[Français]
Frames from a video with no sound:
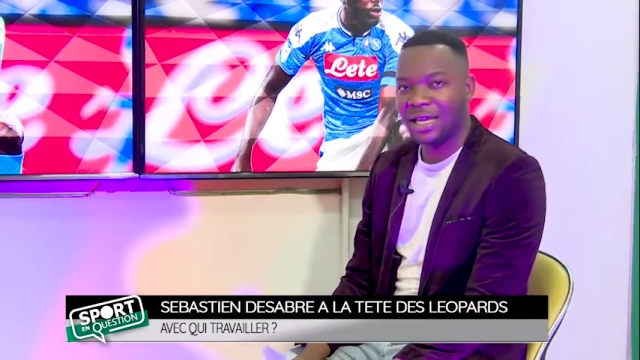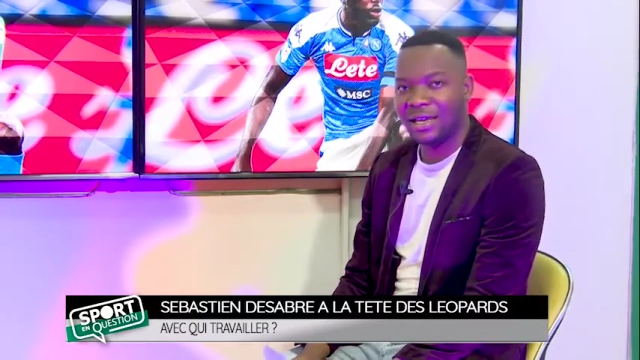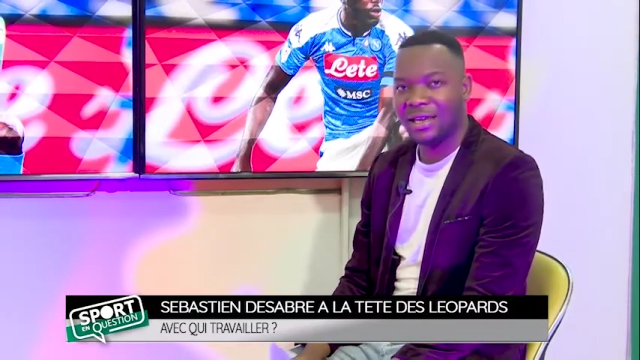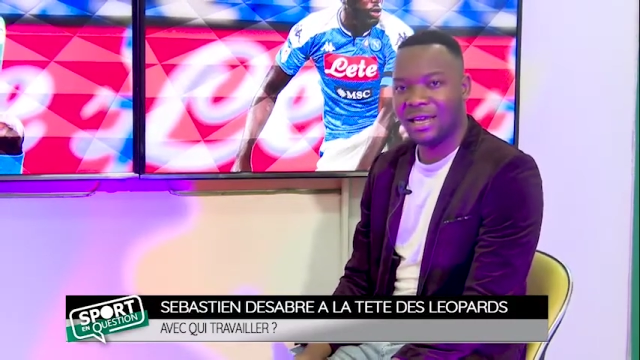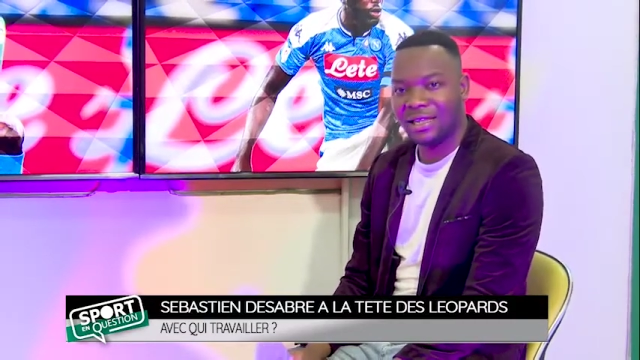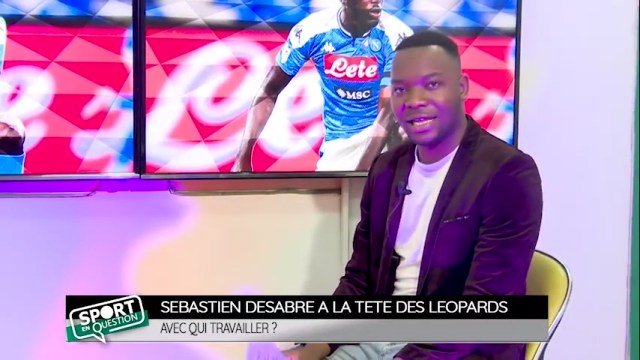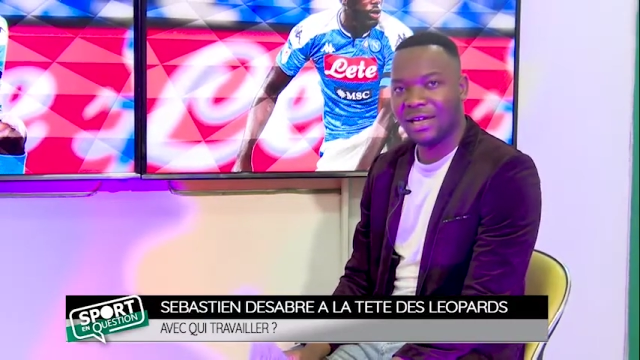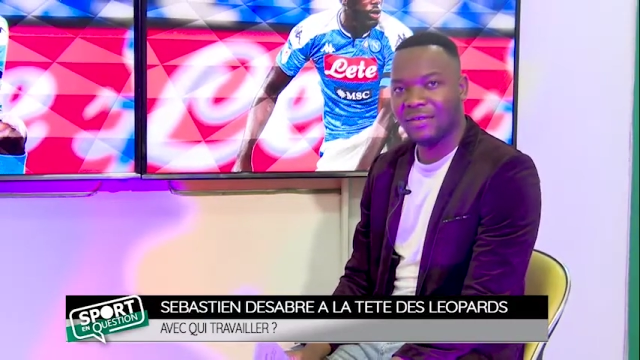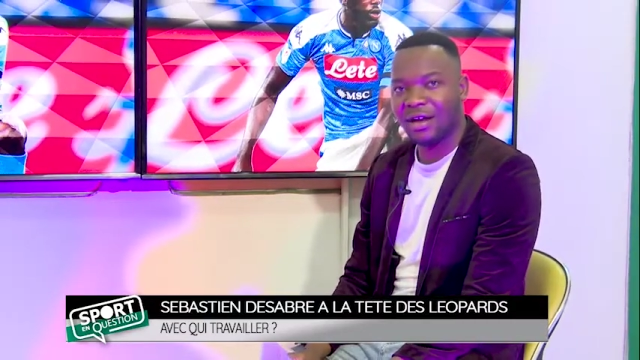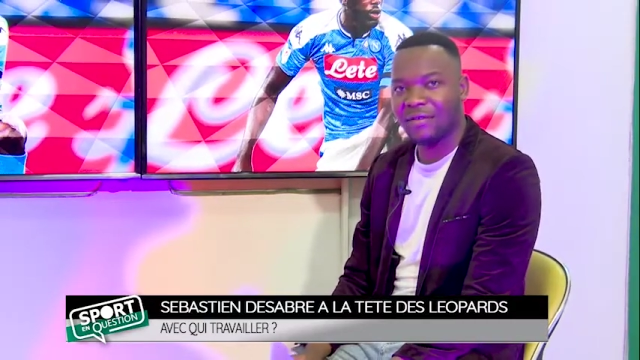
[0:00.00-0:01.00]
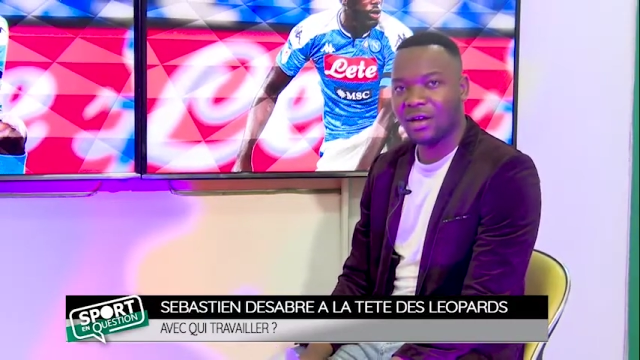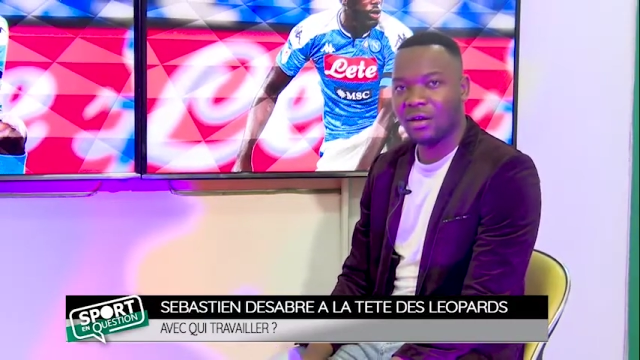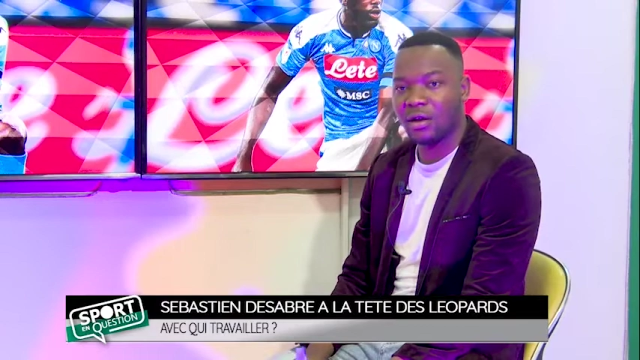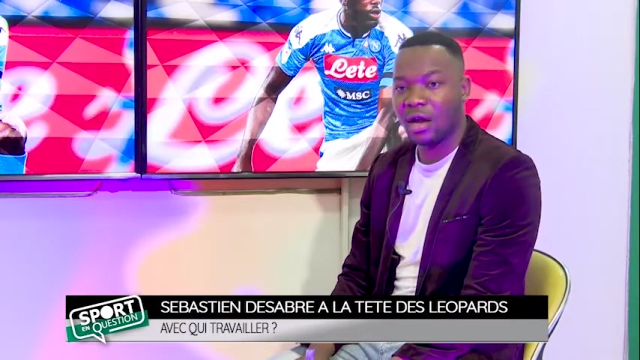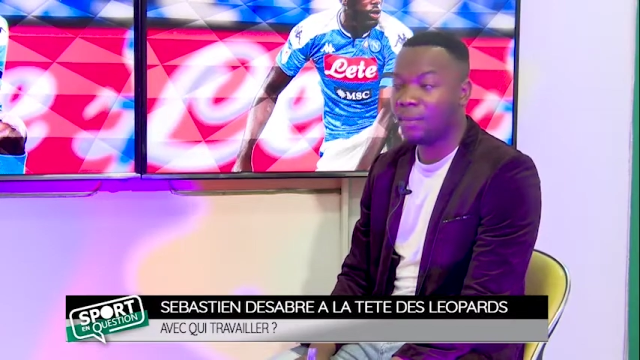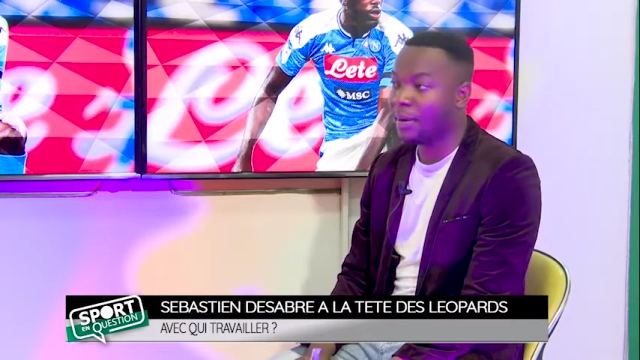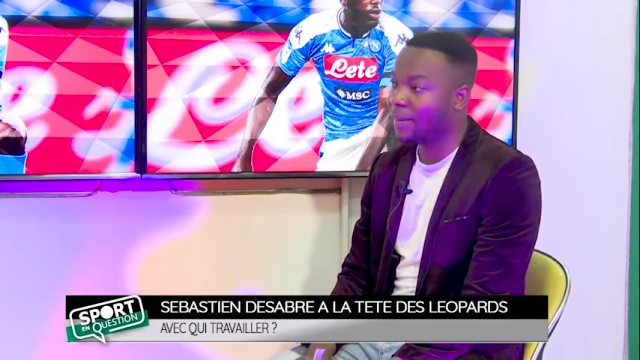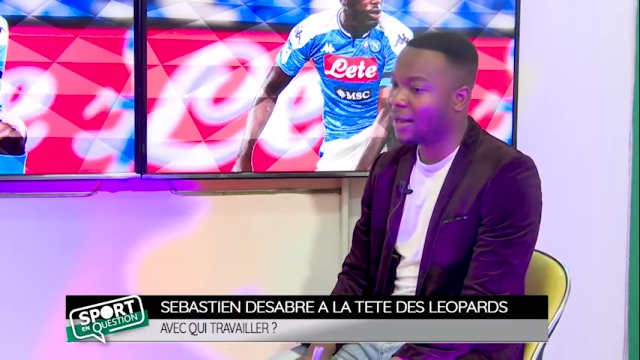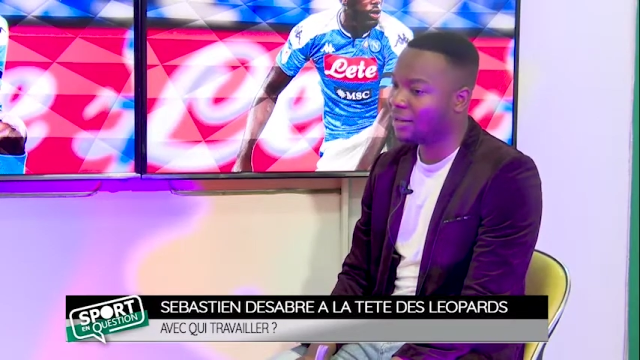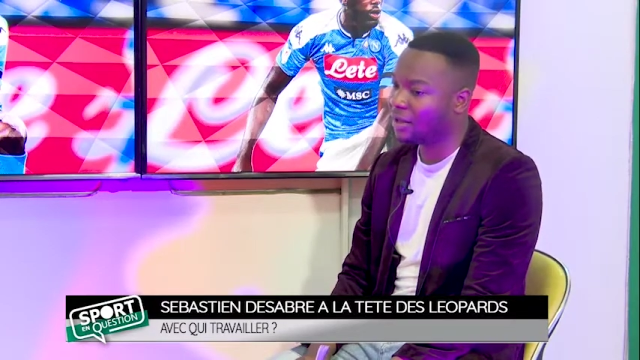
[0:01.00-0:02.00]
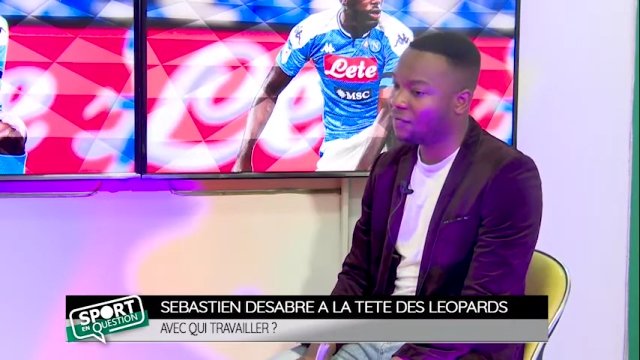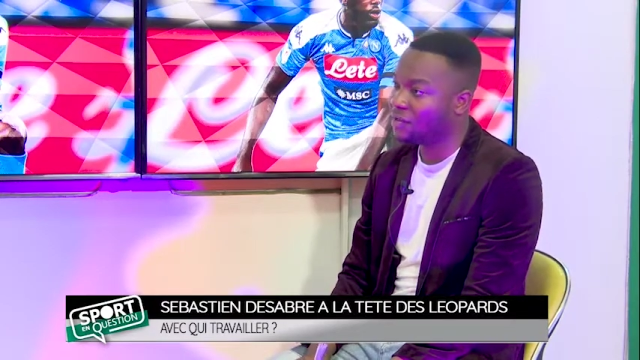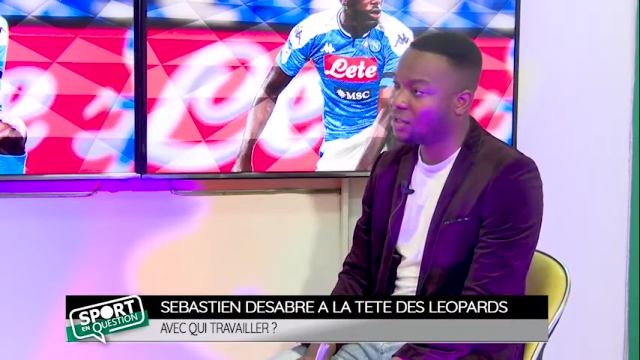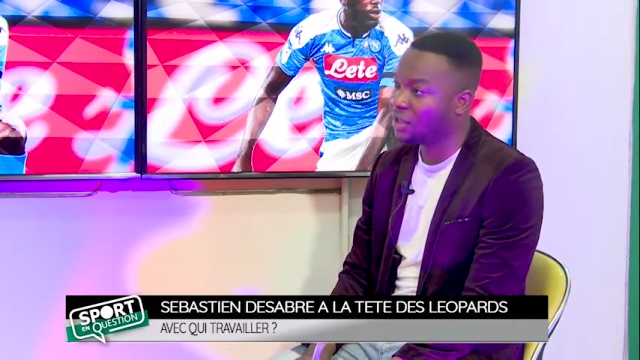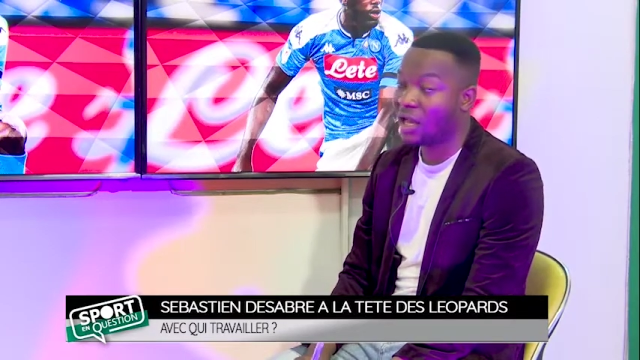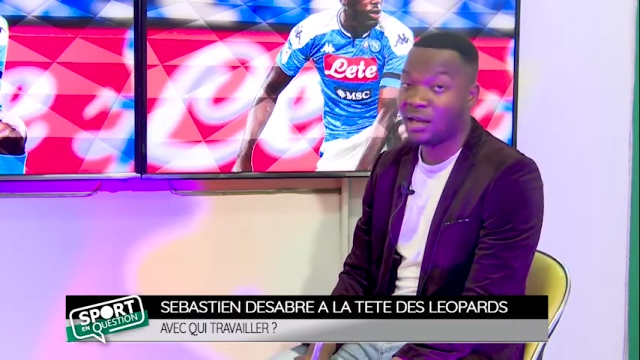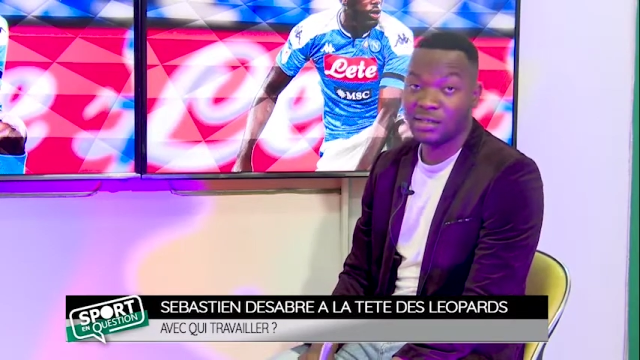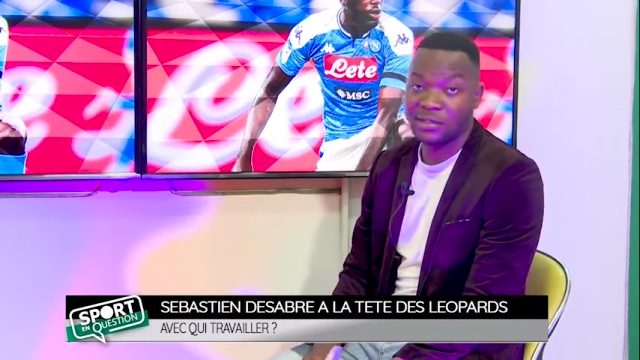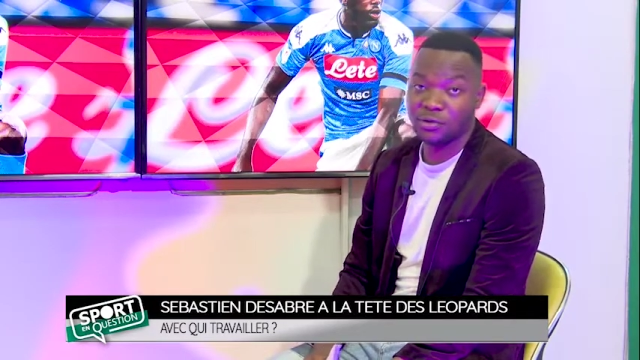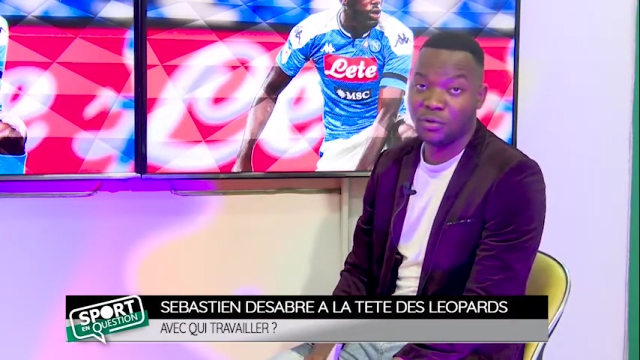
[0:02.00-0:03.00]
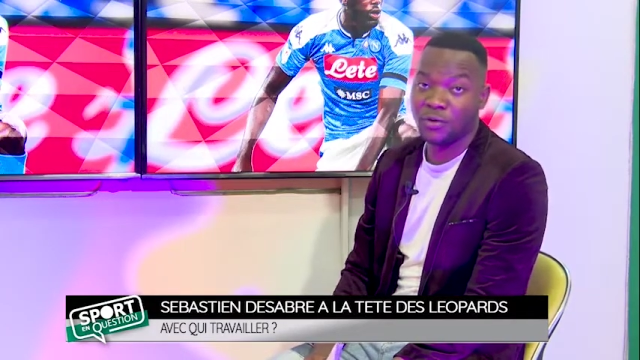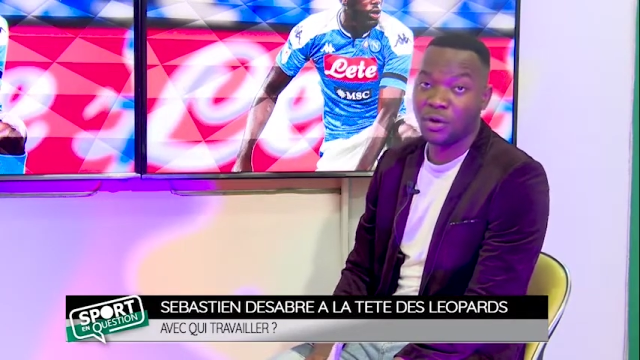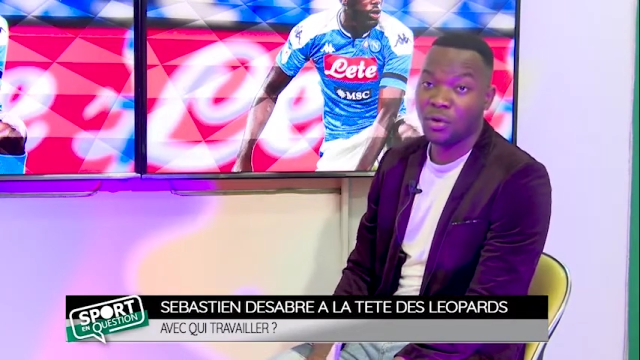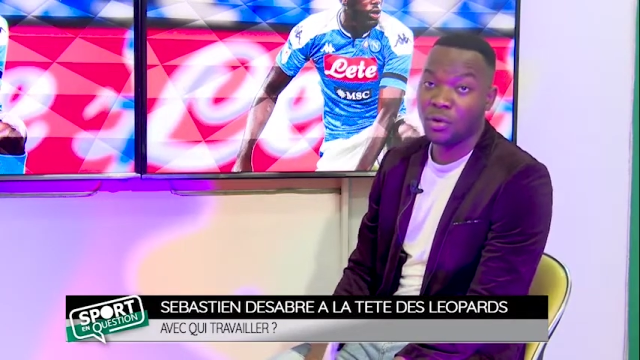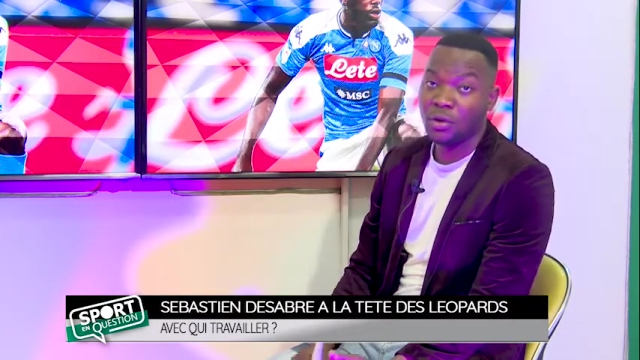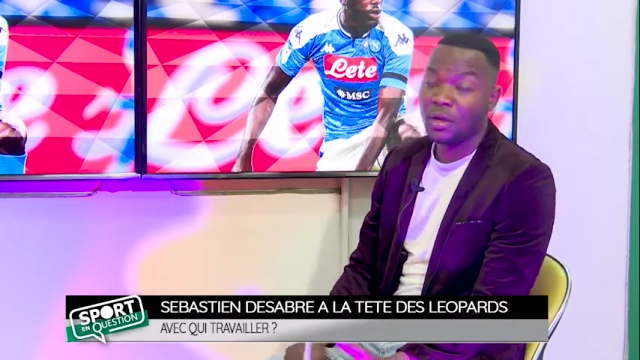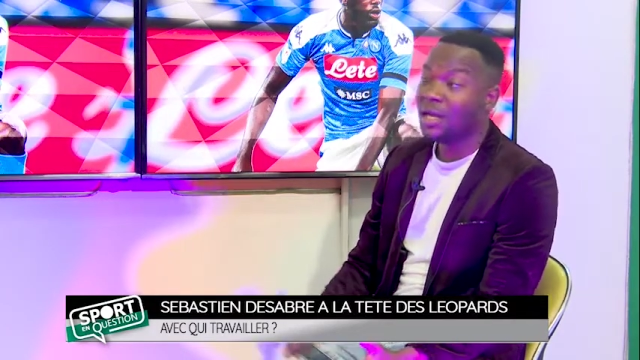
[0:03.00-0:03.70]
il est arrivé avec un préparateur physique et un assistant vidéo